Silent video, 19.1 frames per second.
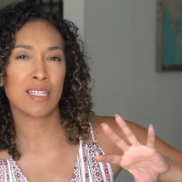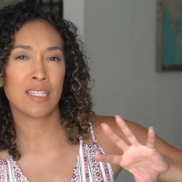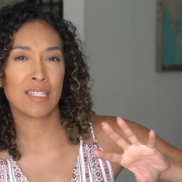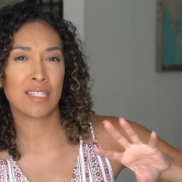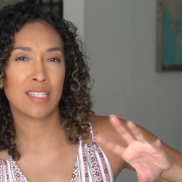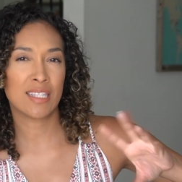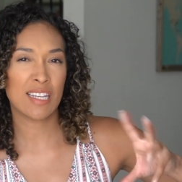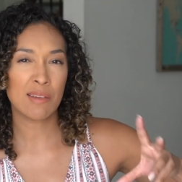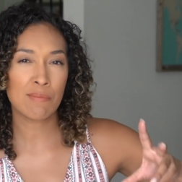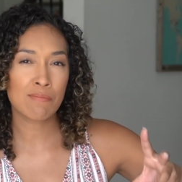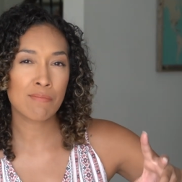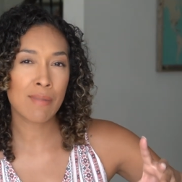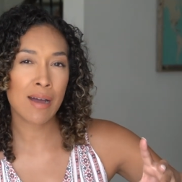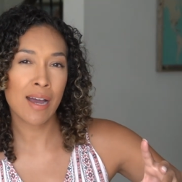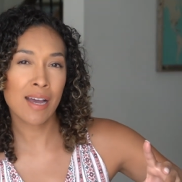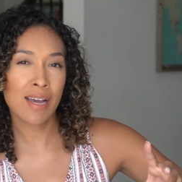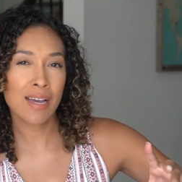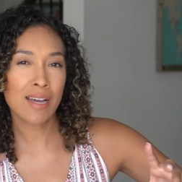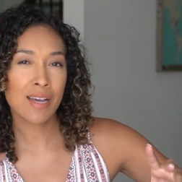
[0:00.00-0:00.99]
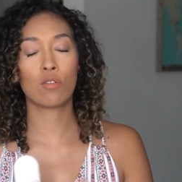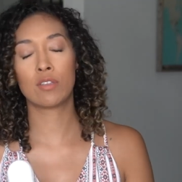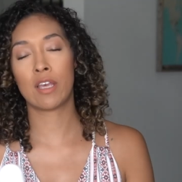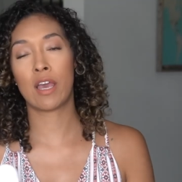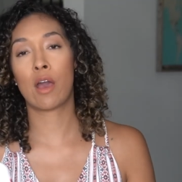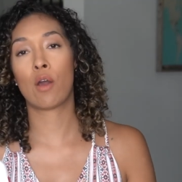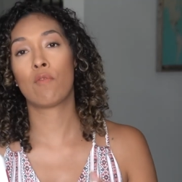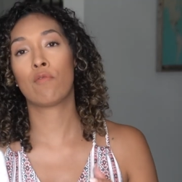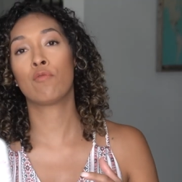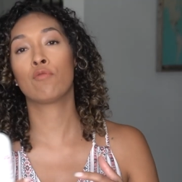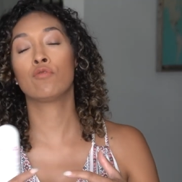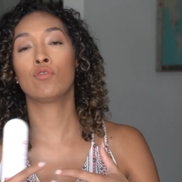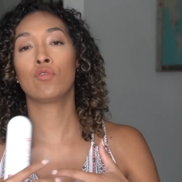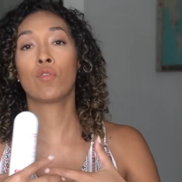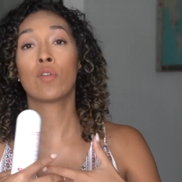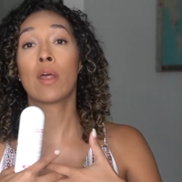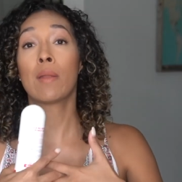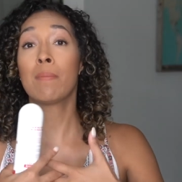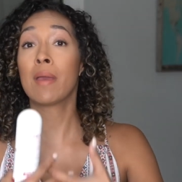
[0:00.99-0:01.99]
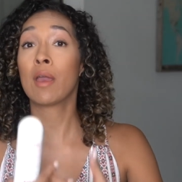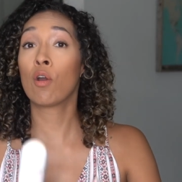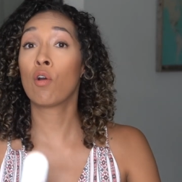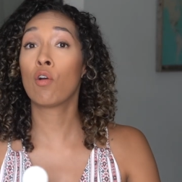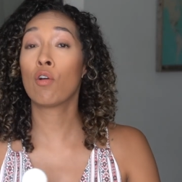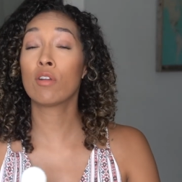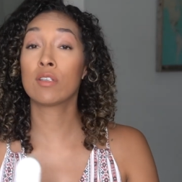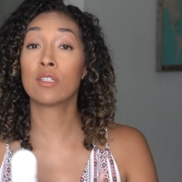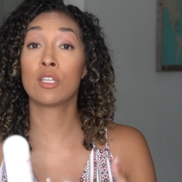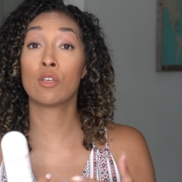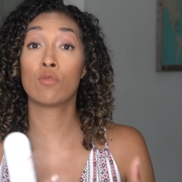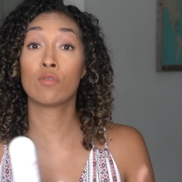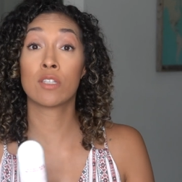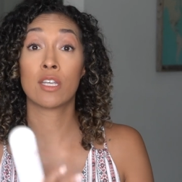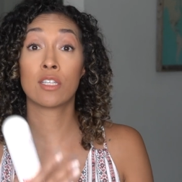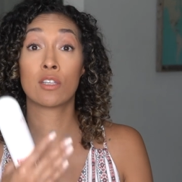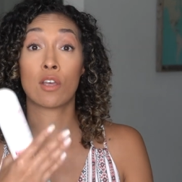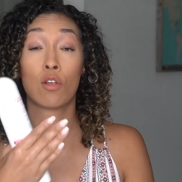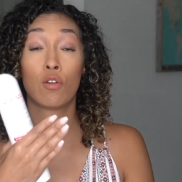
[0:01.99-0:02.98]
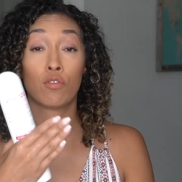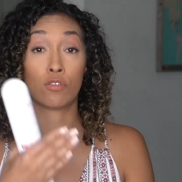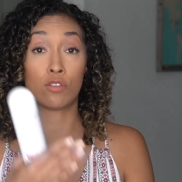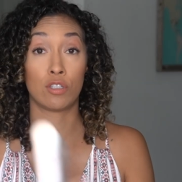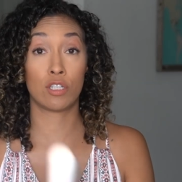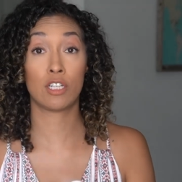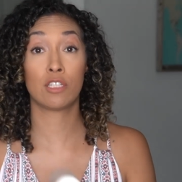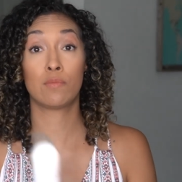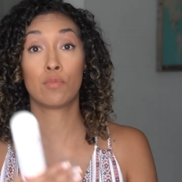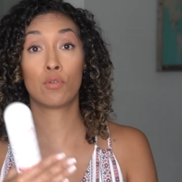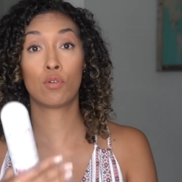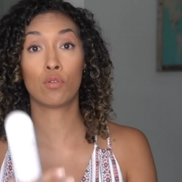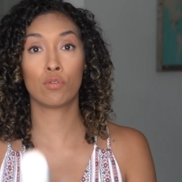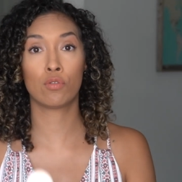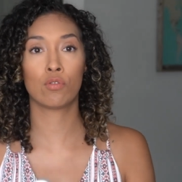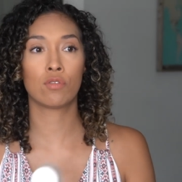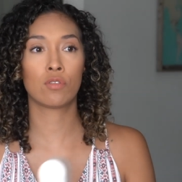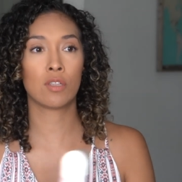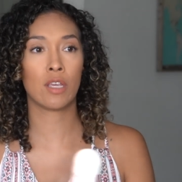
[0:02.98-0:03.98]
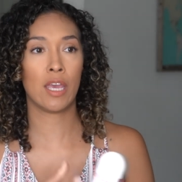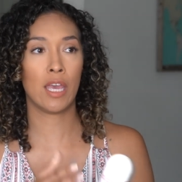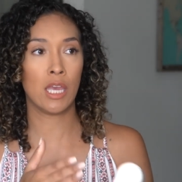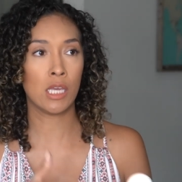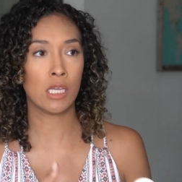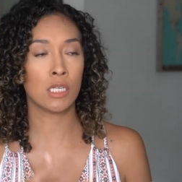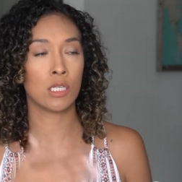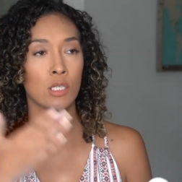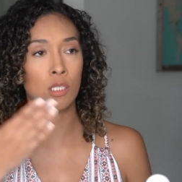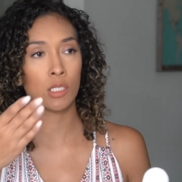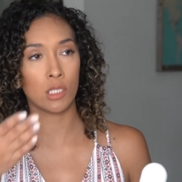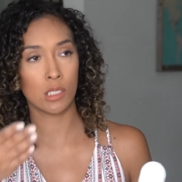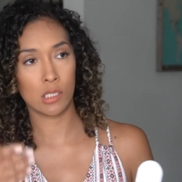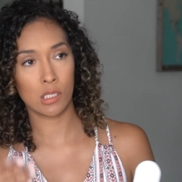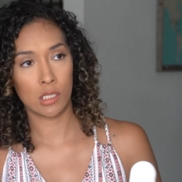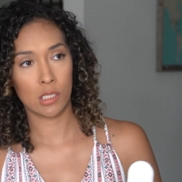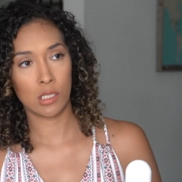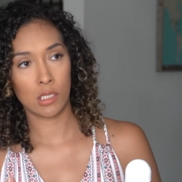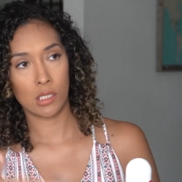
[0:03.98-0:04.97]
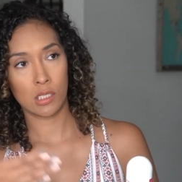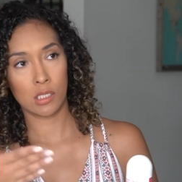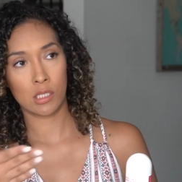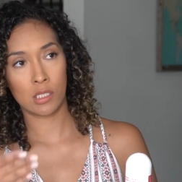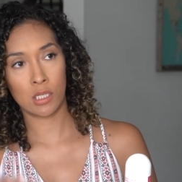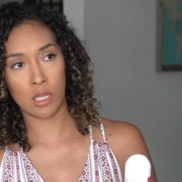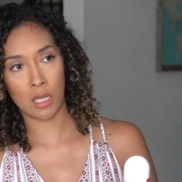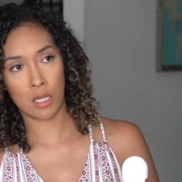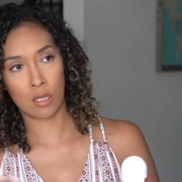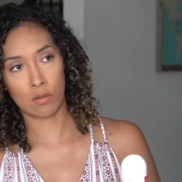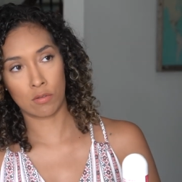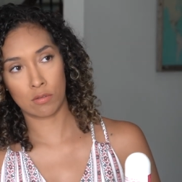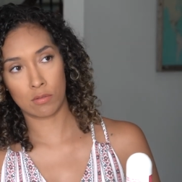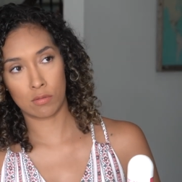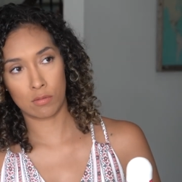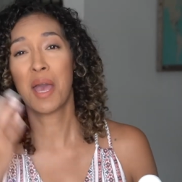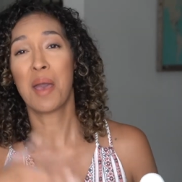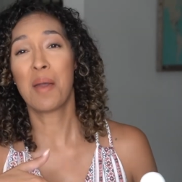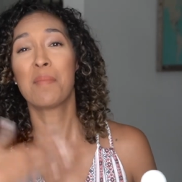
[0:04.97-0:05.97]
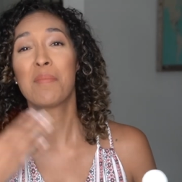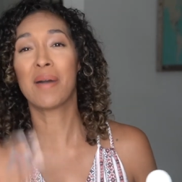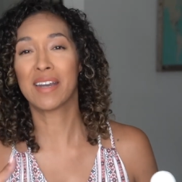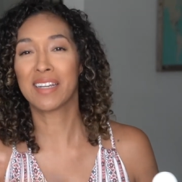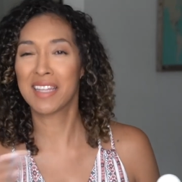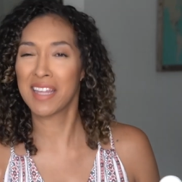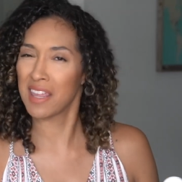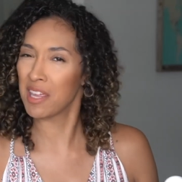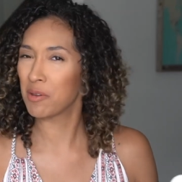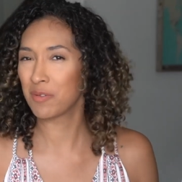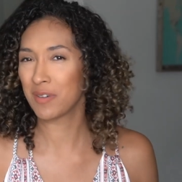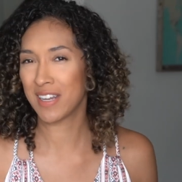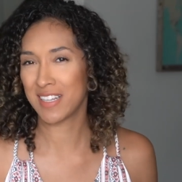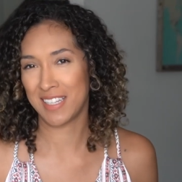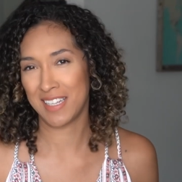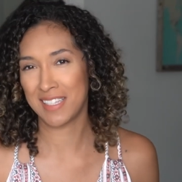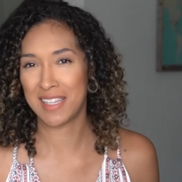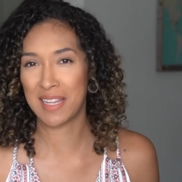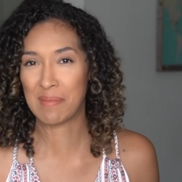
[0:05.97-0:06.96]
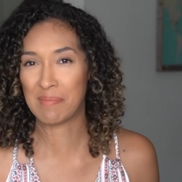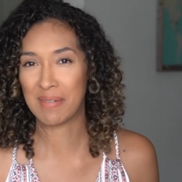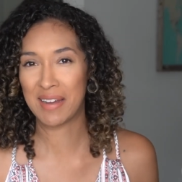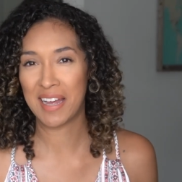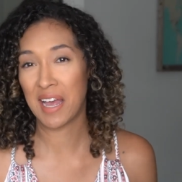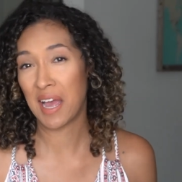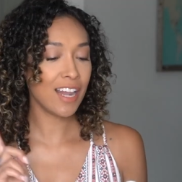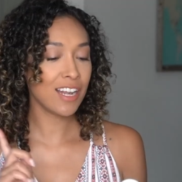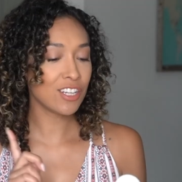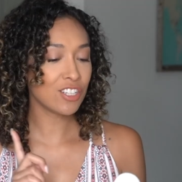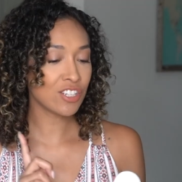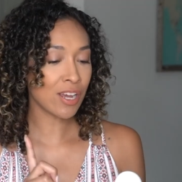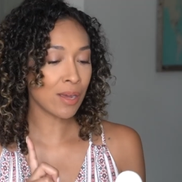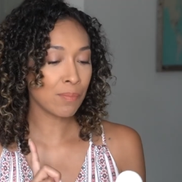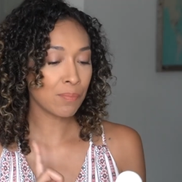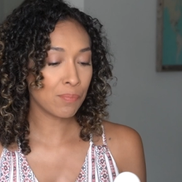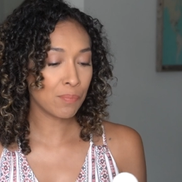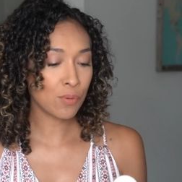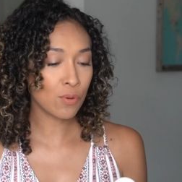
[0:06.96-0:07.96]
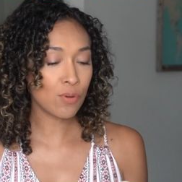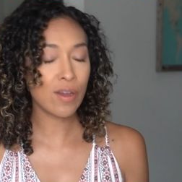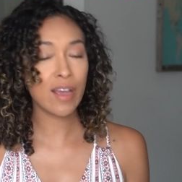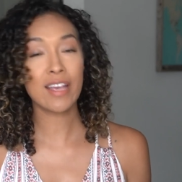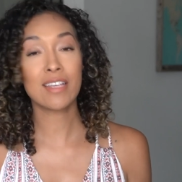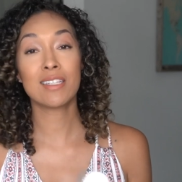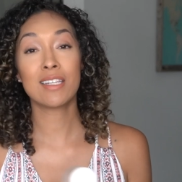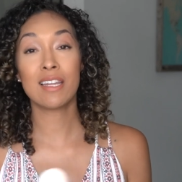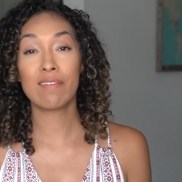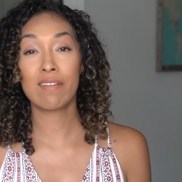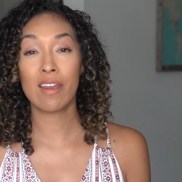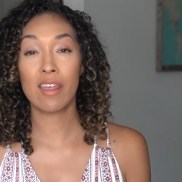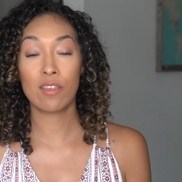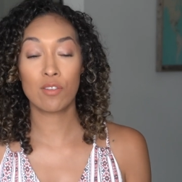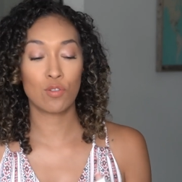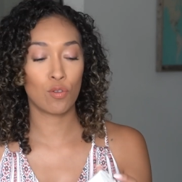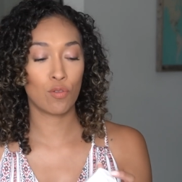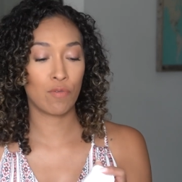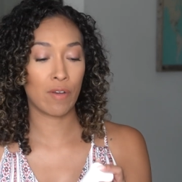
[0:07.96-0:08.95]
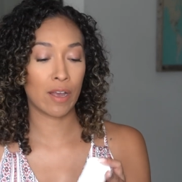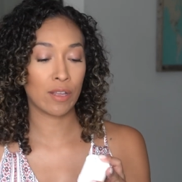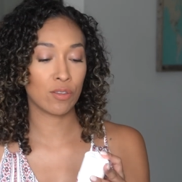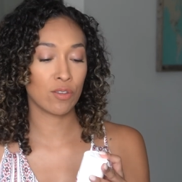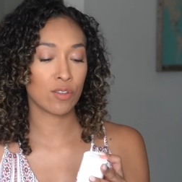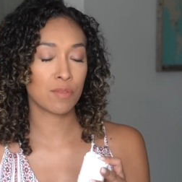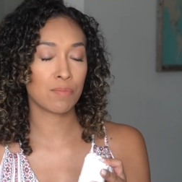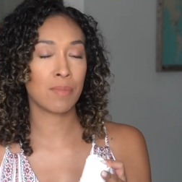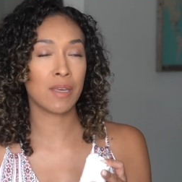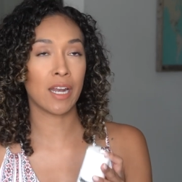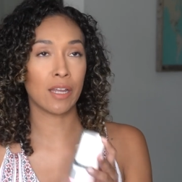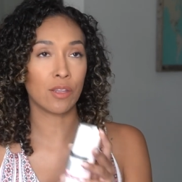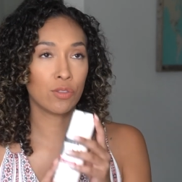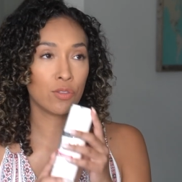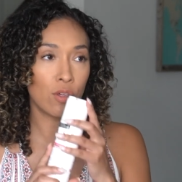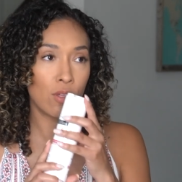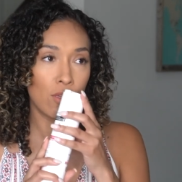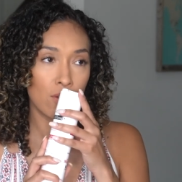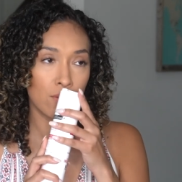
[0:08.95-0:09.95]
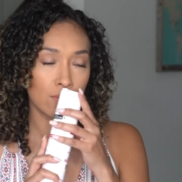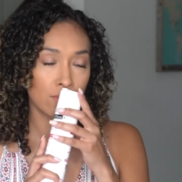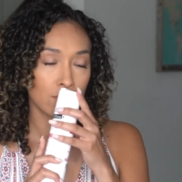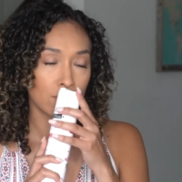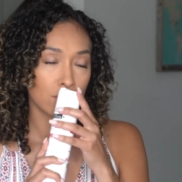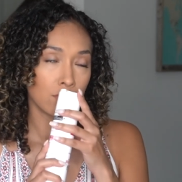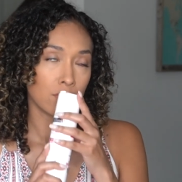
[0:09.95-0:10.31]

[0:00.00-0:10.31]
sistema, o sea, funcionan mejor si usas los tres productos en seguidos. Parte de un sistema. El champú es libre de sulfatos. Mira, todo,